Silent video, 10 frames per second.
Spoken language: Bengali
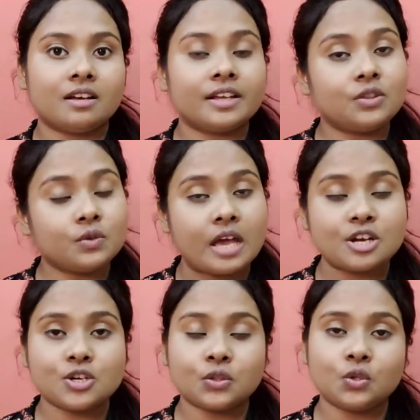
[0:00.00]
কিন্তু
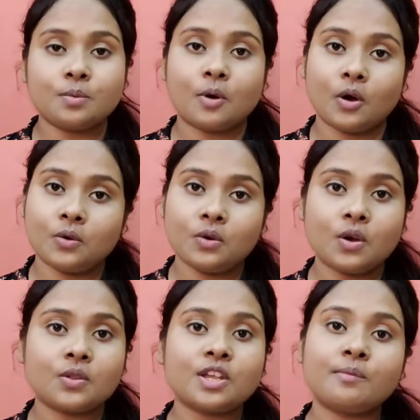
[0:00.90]
তার সত্ত্বেও
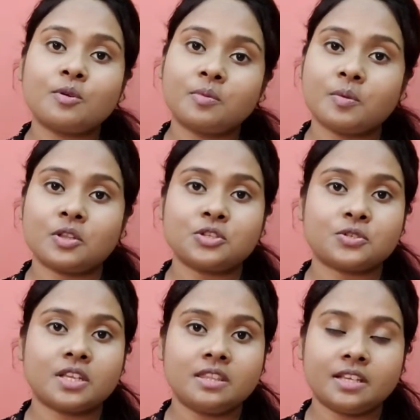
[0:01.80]
ভয়ঙ্করতা এবং
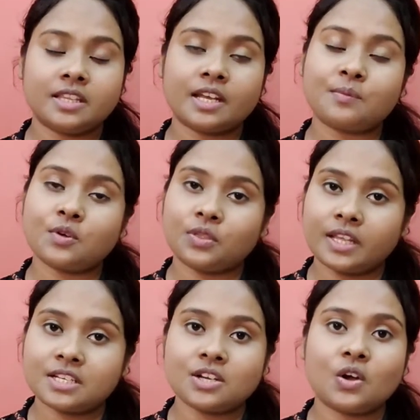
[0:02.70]
বিভৎসতার দিক থেকে
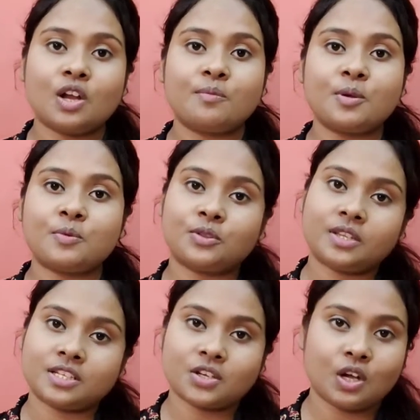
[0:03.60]
প্রত্যেকটা গল্পই
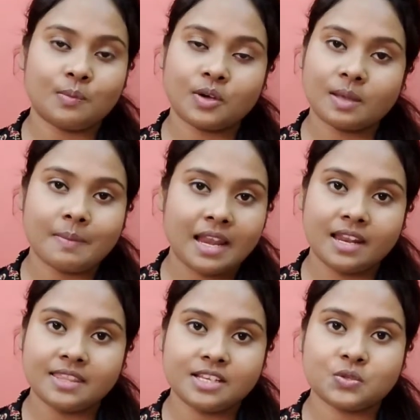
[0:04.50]
প্রত্যেকটা গল্পকে
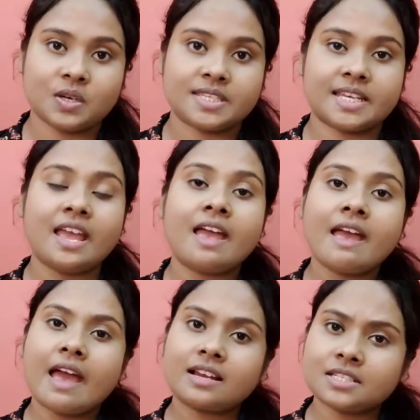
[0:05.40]
পাল্লা দিয়ে চলেছে
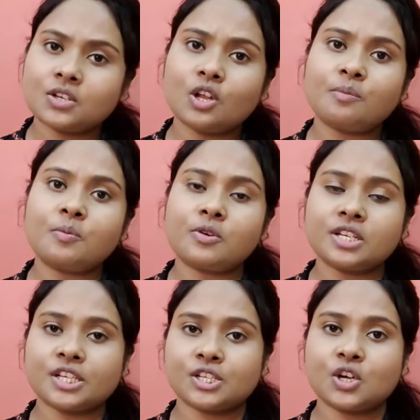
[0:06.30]
একটা গল্প
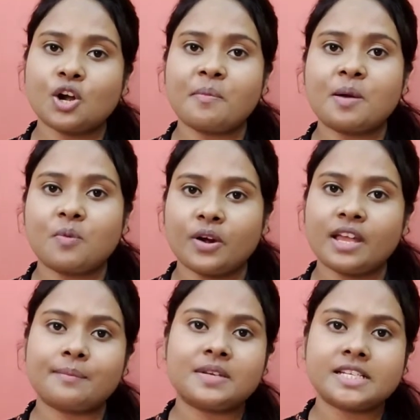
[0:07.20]
পড়ে শেষ করবার পরে
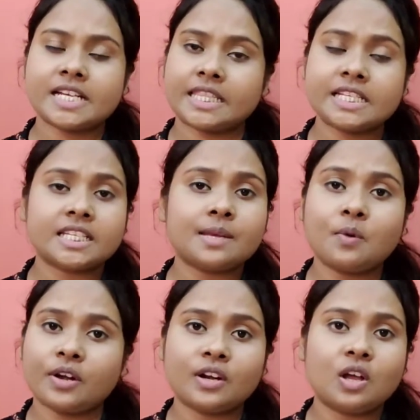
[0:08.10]
আপনি সাথে সাথে
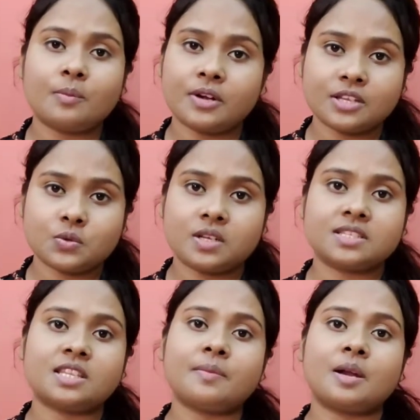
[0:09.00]
পরের গল্পটায় চলে
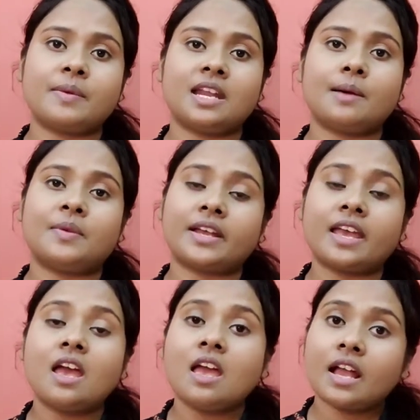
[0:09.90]
যেতে পারবেন না আপনাকে
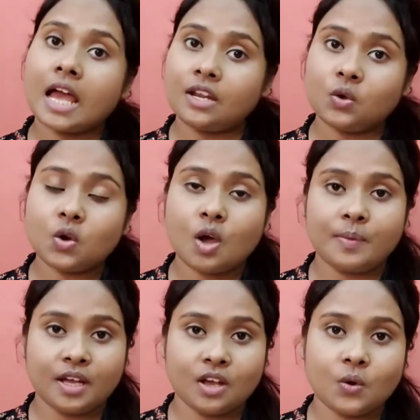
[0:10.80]
খানিক্ষণ
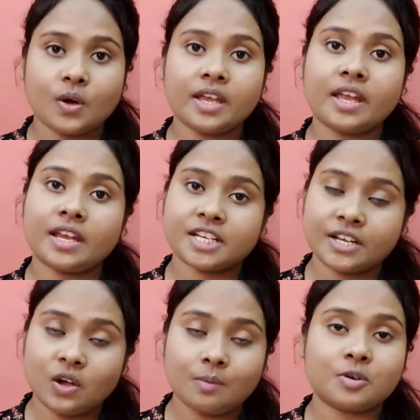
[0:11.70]
অপেক্ষা করে
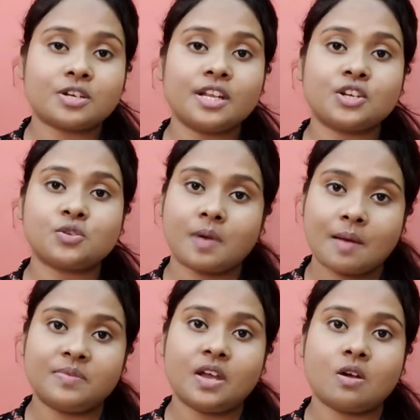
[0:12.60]
সেই গল্পটা নিয়ে একটু
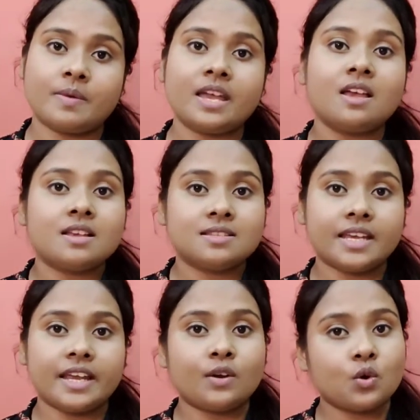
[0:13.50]
ভাবতে হবে
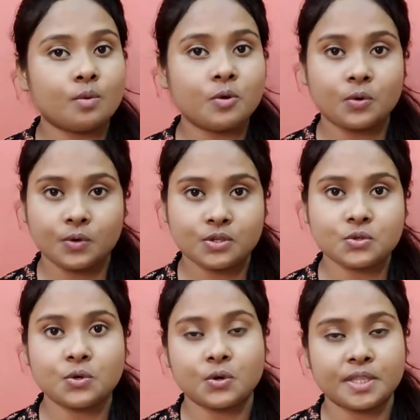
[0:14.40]
যে এরকমও কোনো
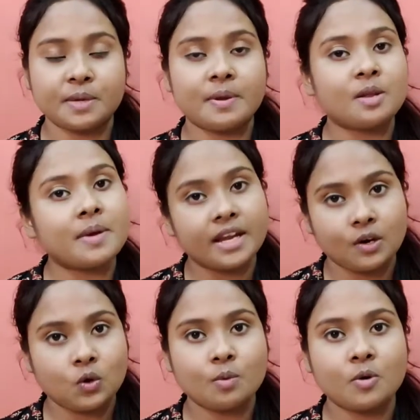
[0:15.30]
কিছু ঘটতে পারে বা
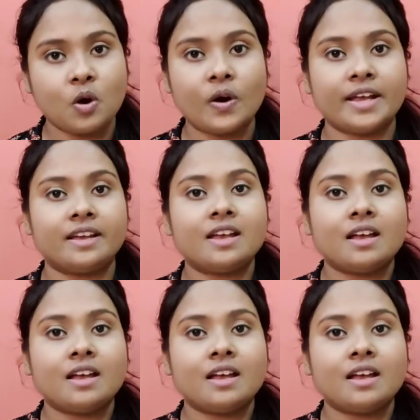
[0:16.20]
এরকমও হয়